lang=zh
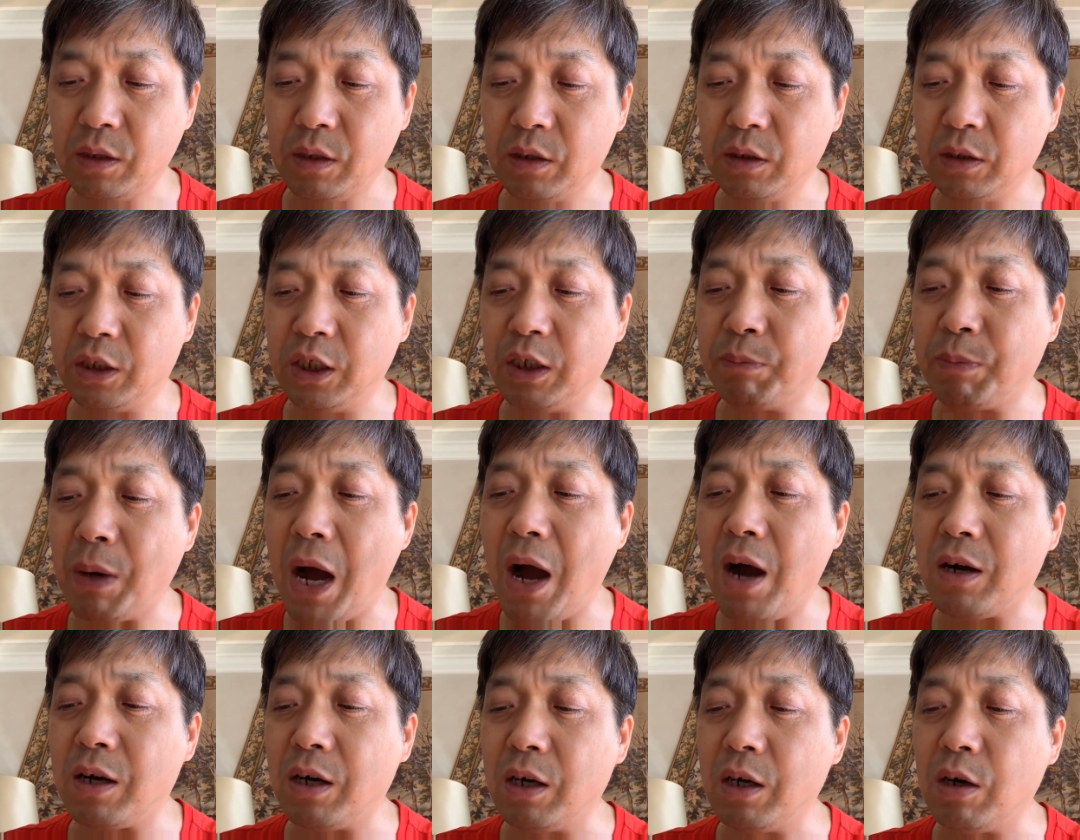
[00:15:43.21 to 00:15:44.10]
第八
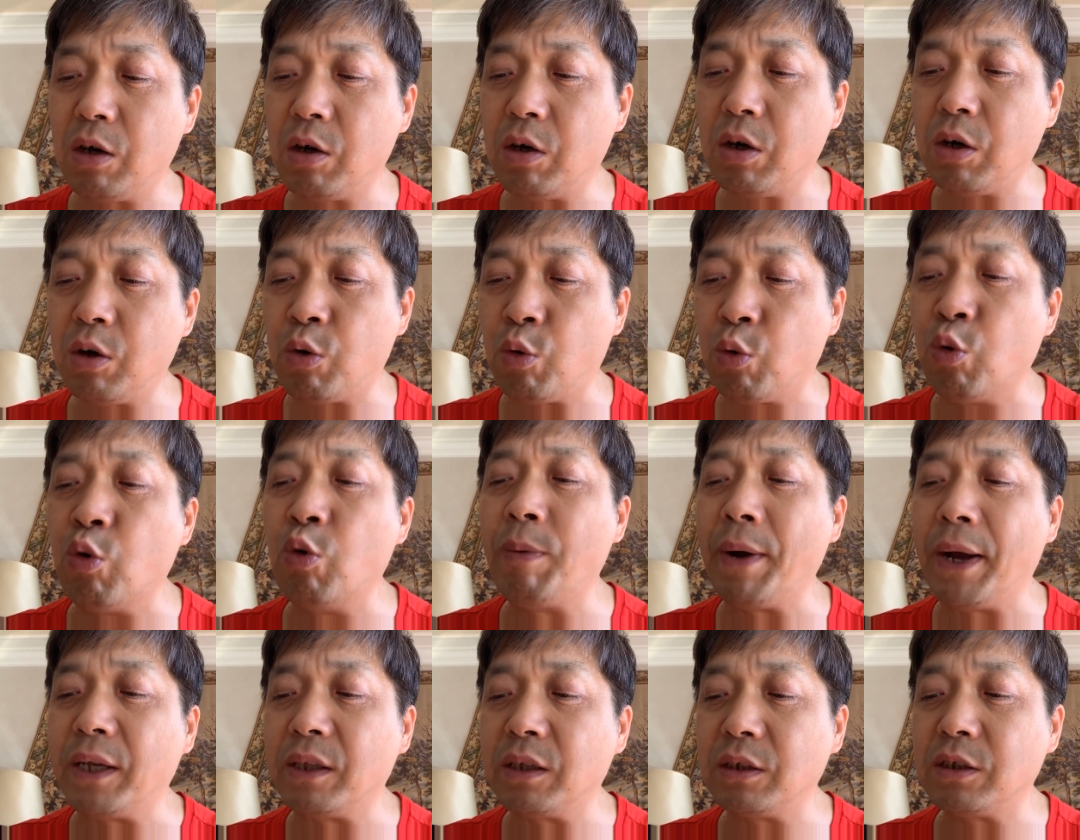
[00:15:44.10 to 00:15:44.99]
个湖
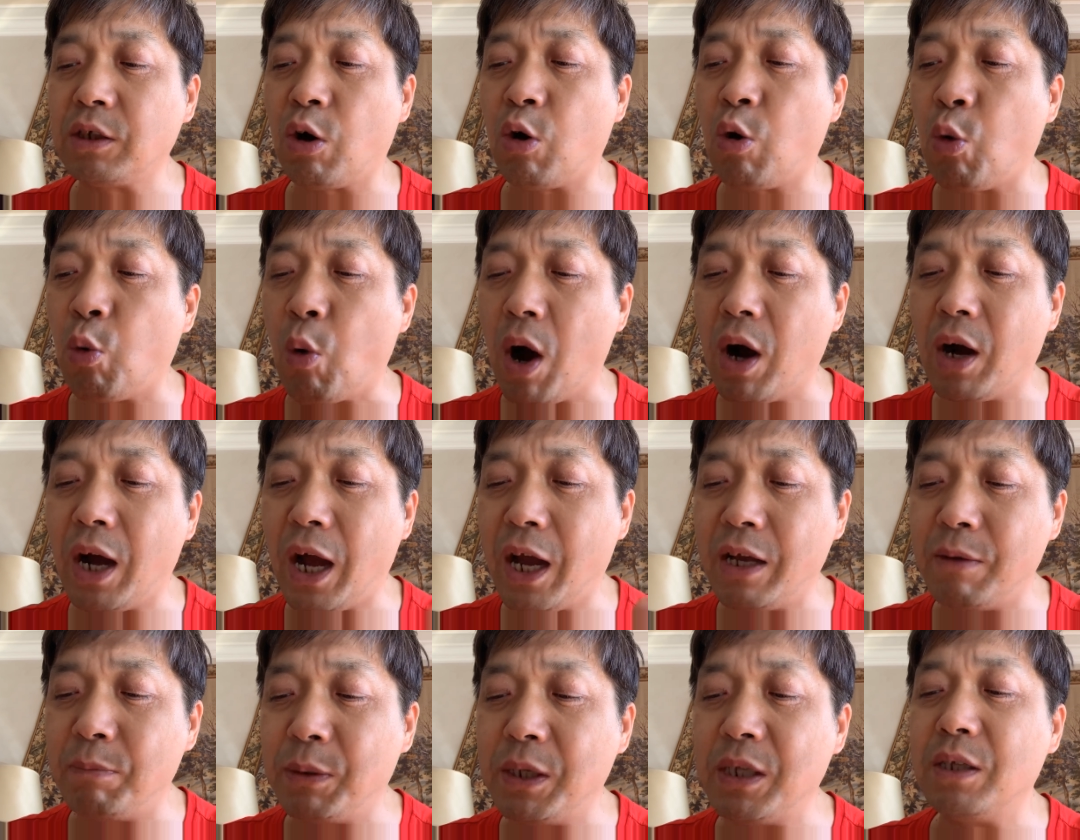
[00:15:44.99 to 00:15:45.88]
北的叫黄爱
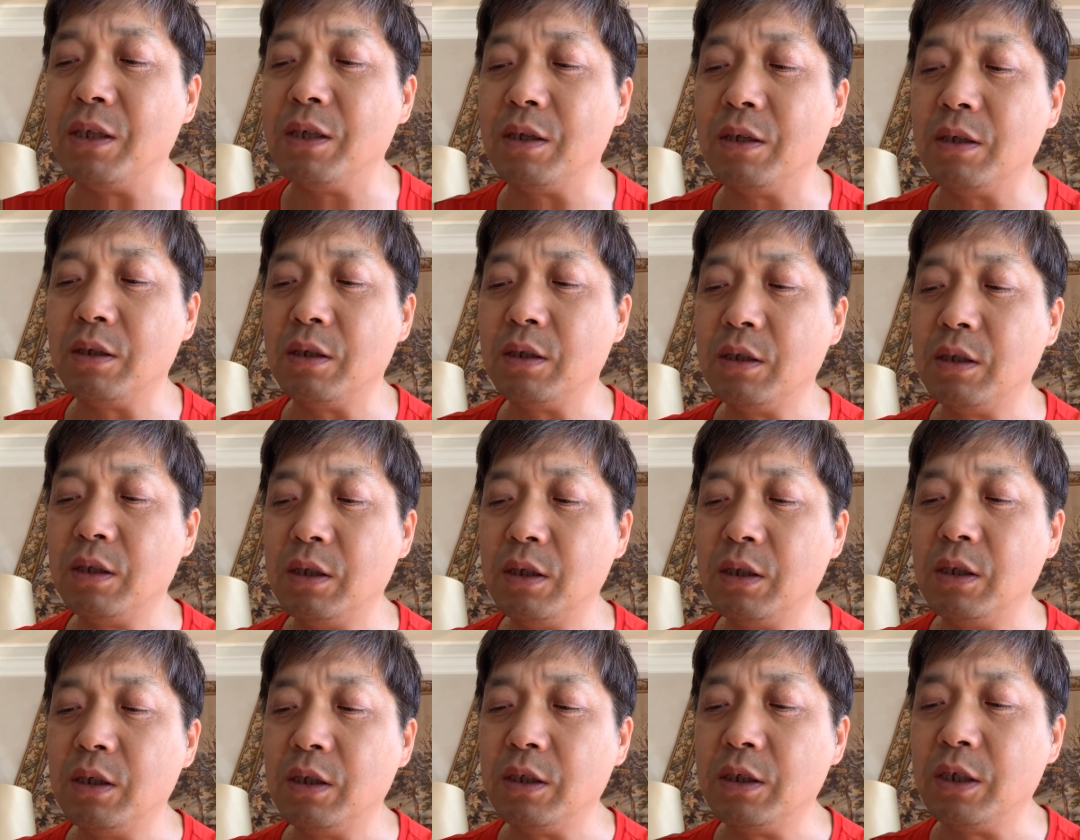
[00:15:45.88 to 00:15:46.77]
斌，
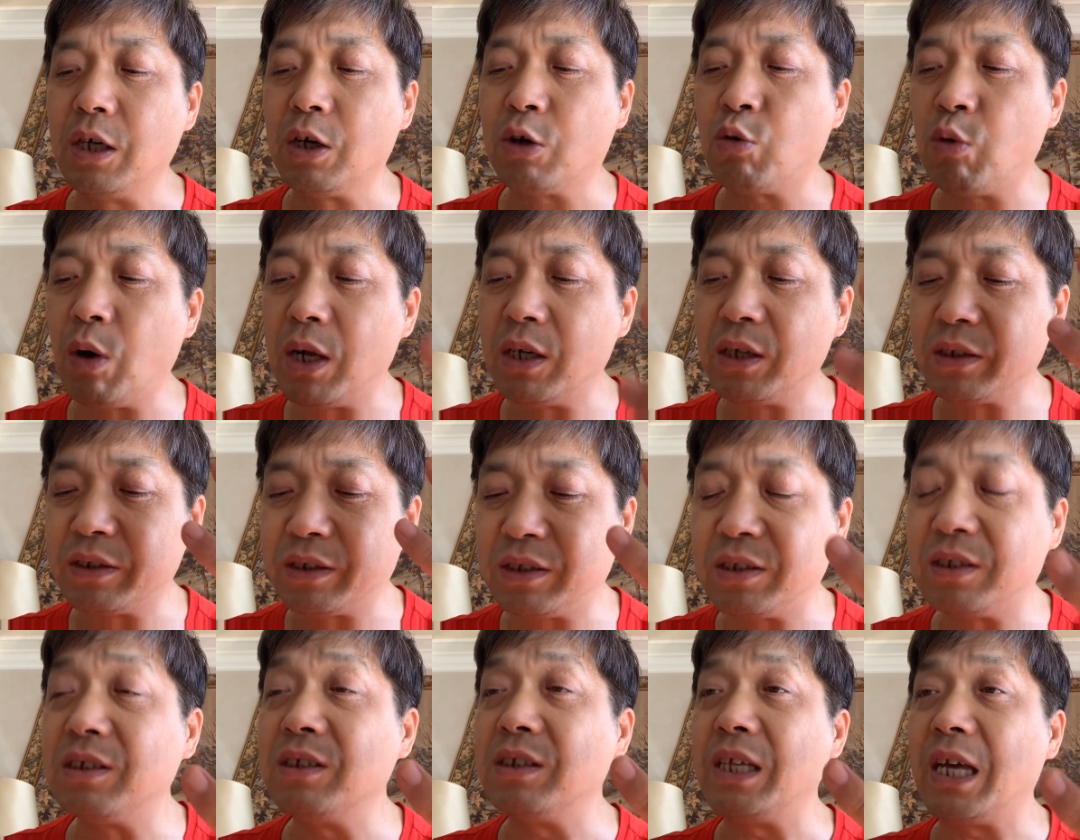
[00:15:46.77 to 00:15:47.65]
也关了
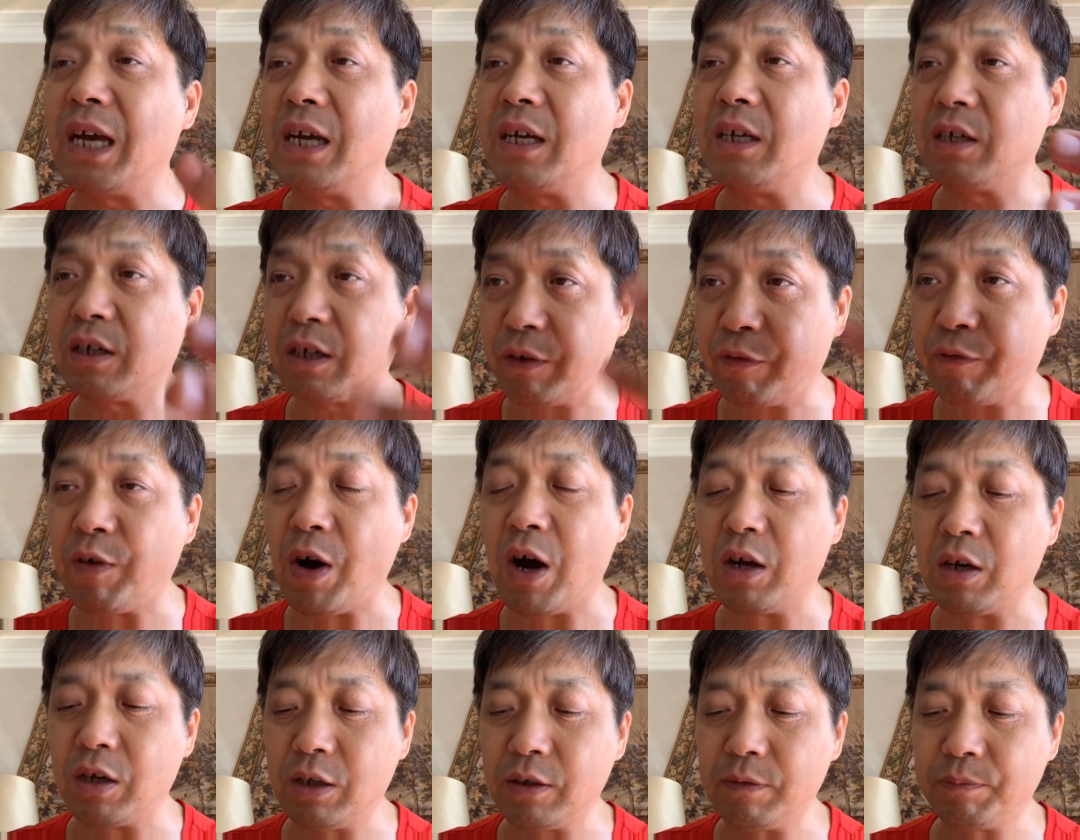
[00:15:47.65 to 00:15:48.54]
四年，给放
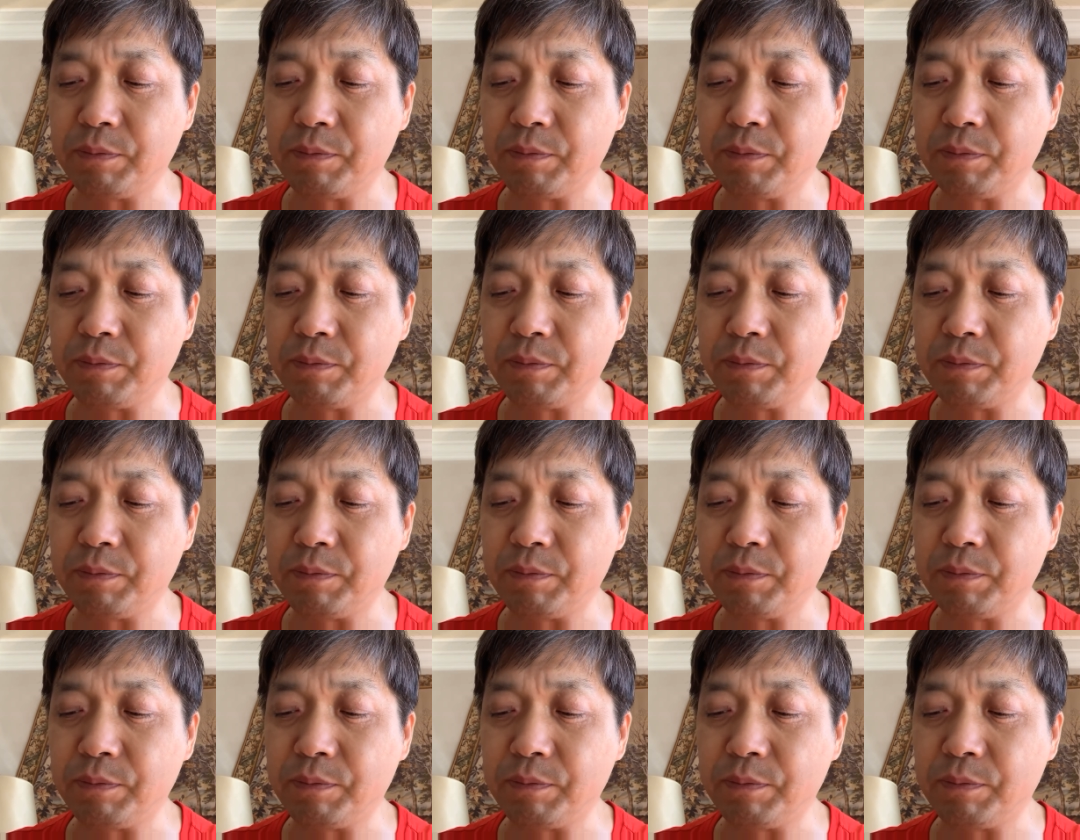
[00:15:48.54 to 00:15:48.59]
了。